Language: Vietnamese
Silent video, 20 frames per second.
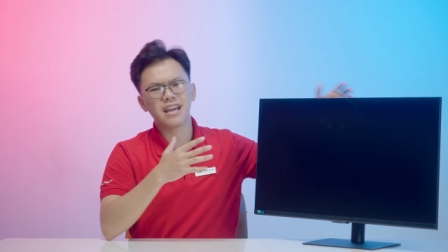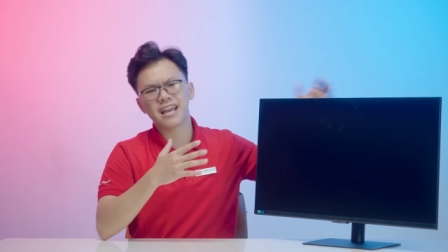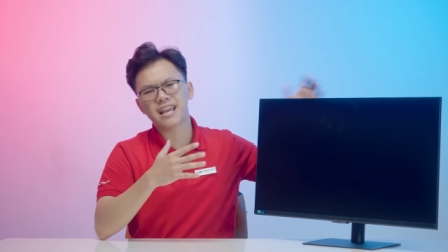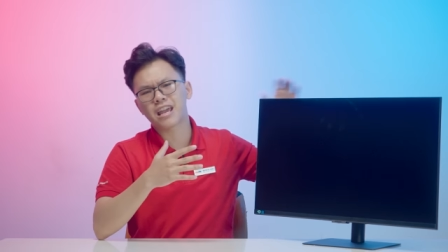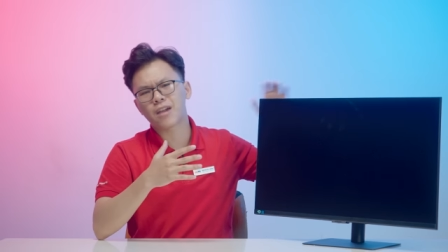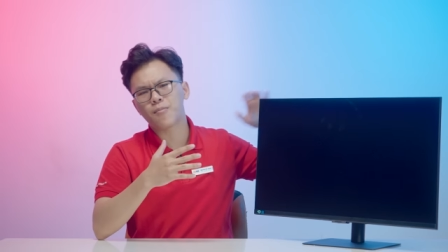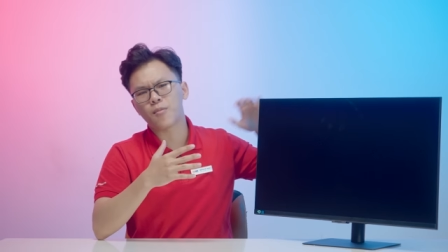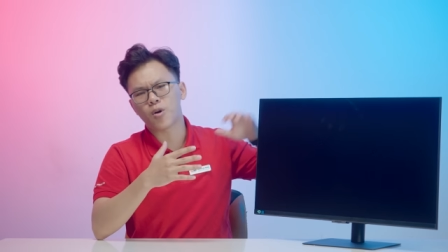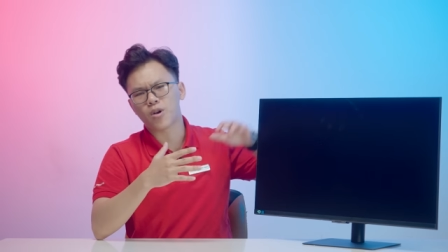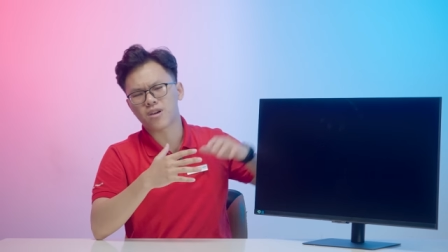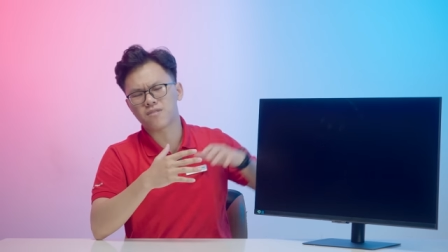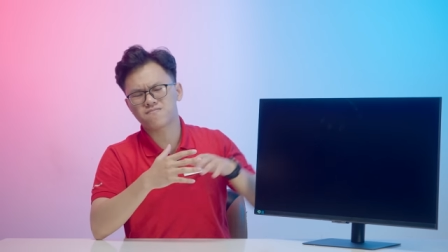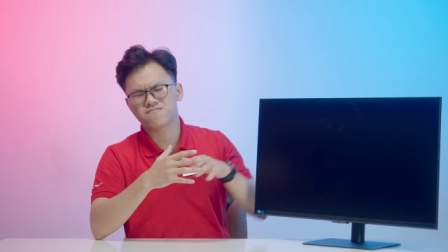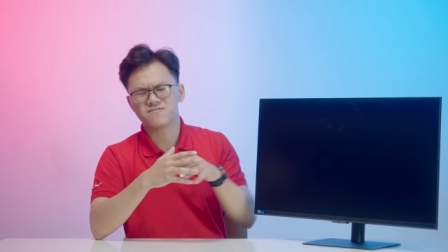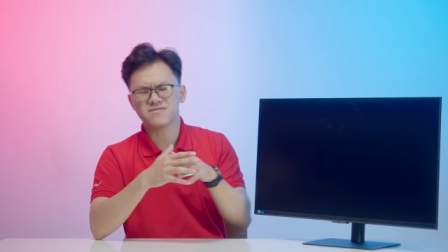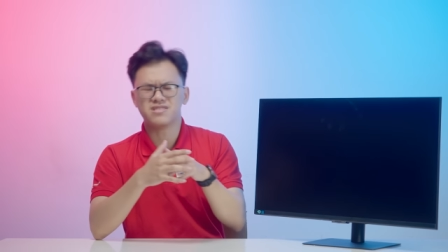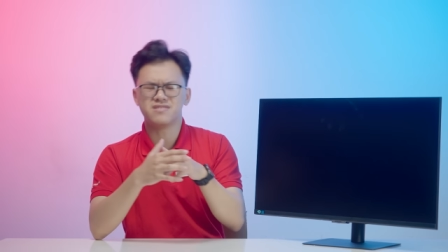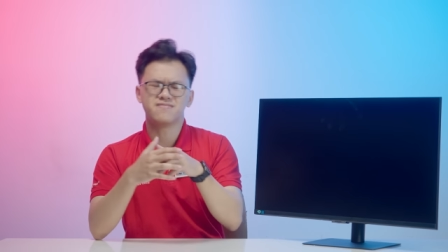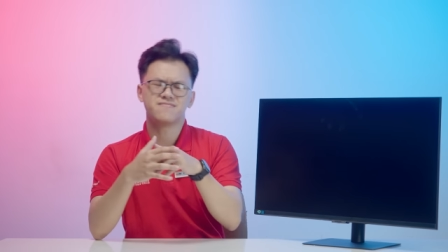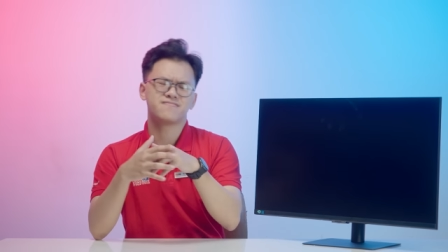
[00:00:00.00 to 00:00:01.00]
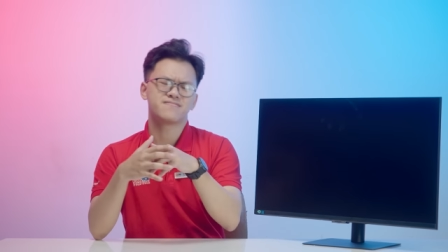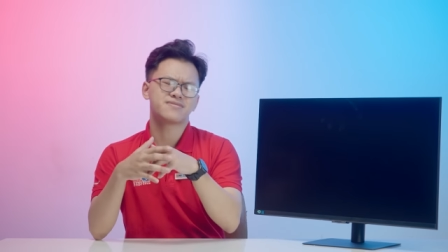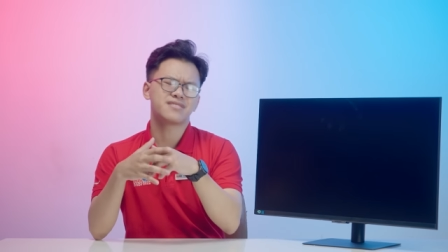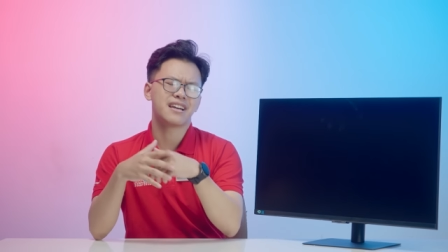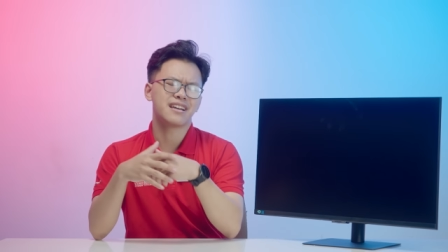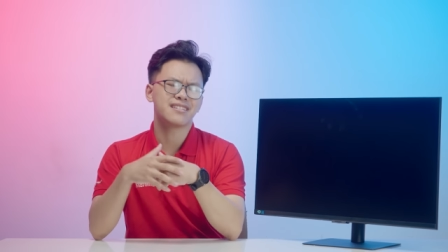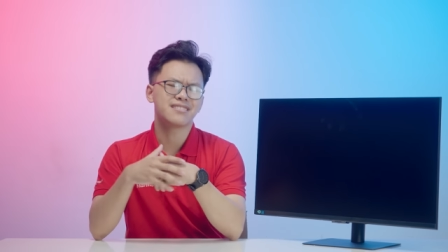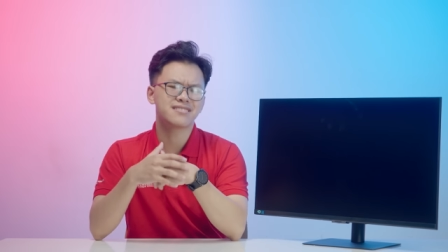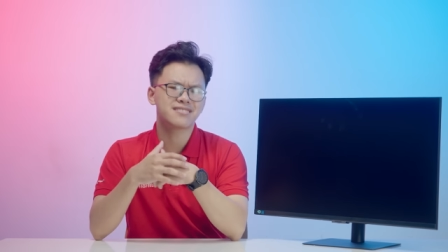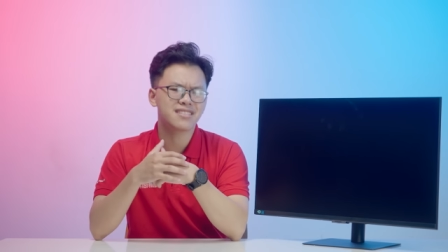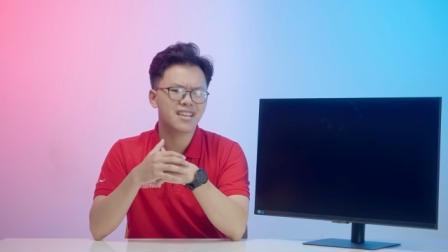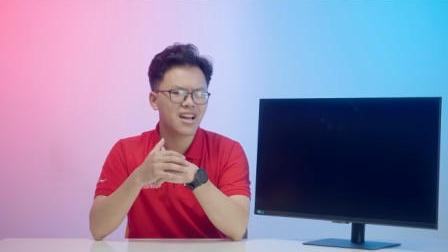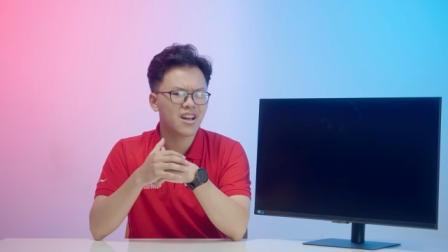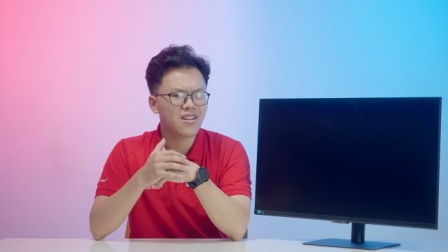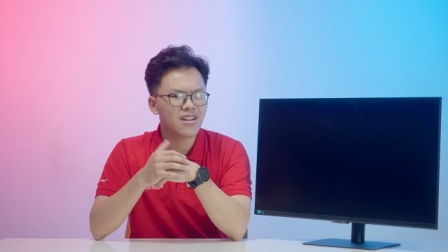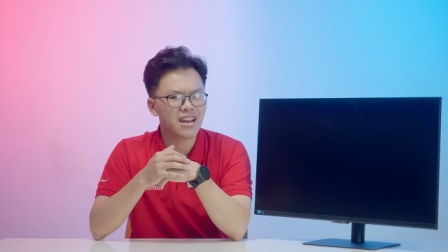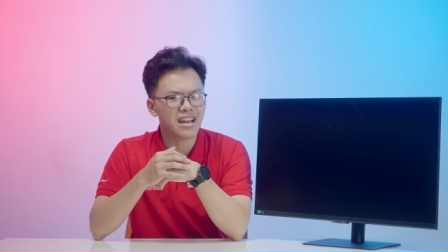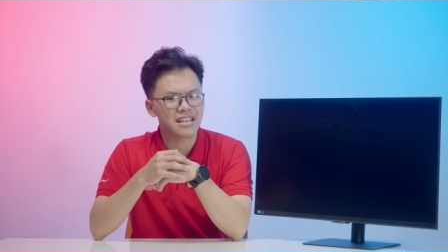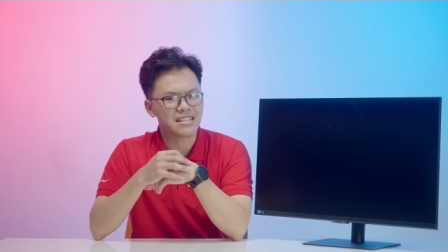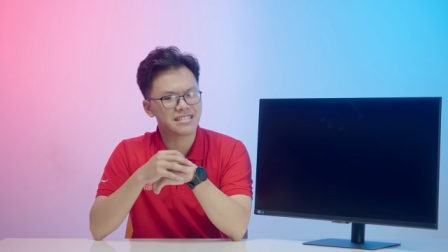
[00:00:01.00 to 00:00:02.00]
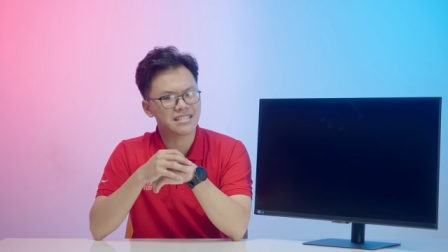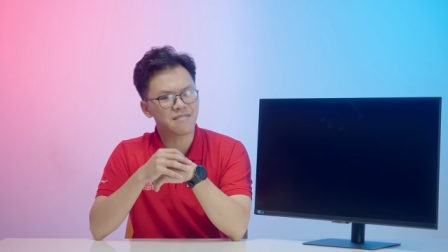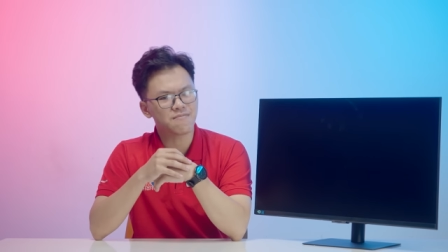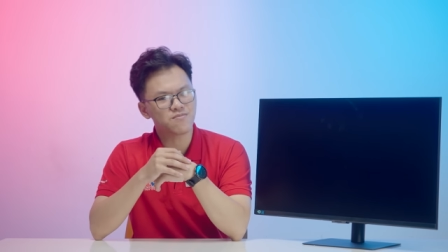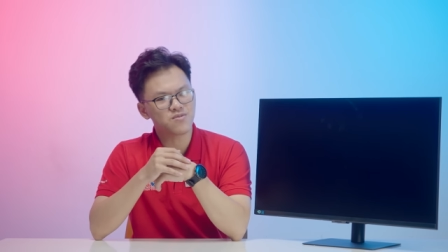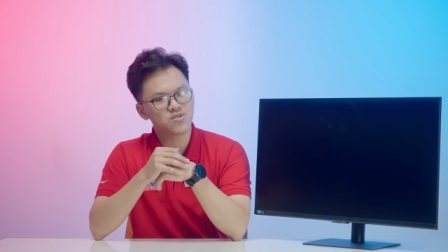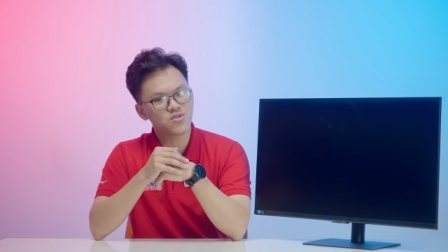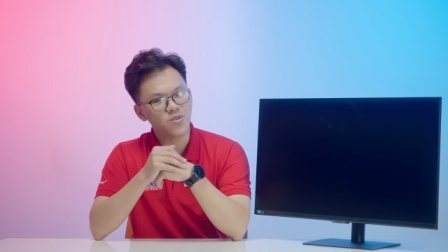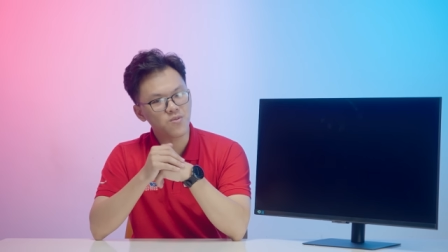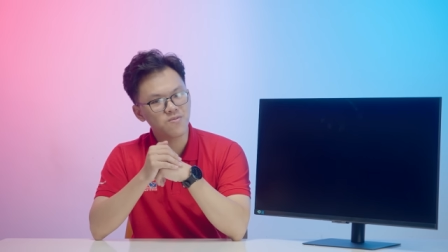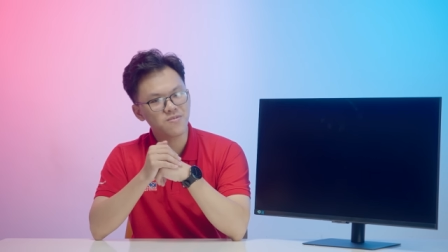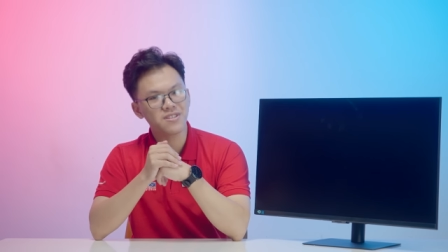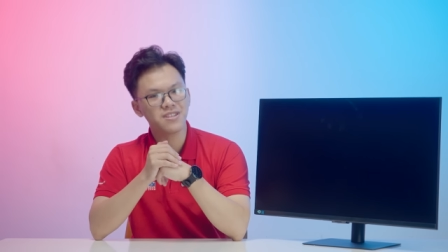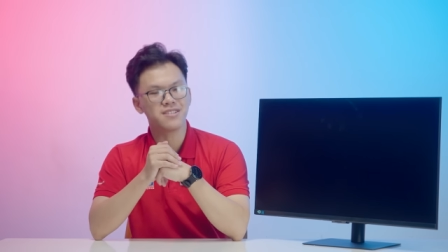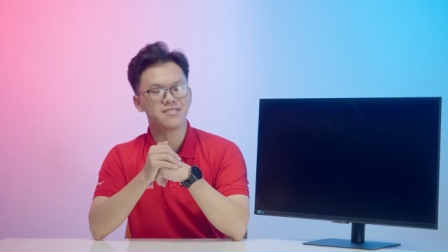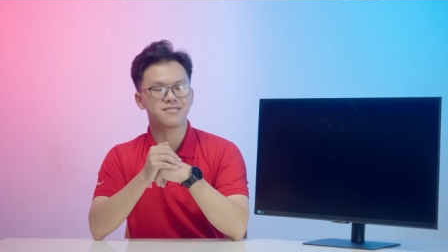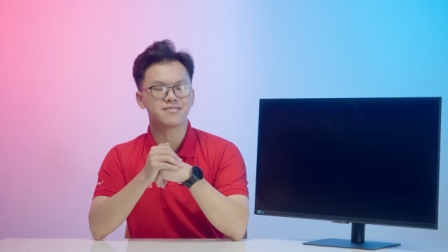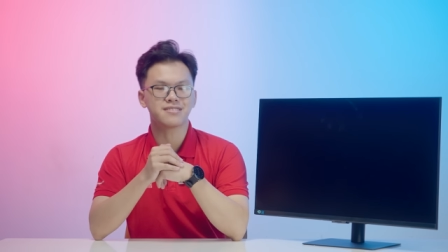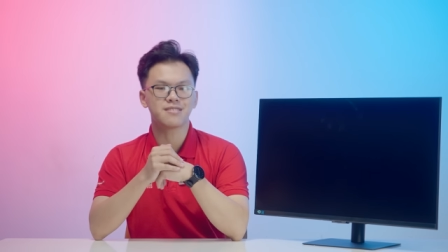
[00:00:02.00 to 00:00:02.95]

anh em bảo là tại sao lại là Samsung nhỉ?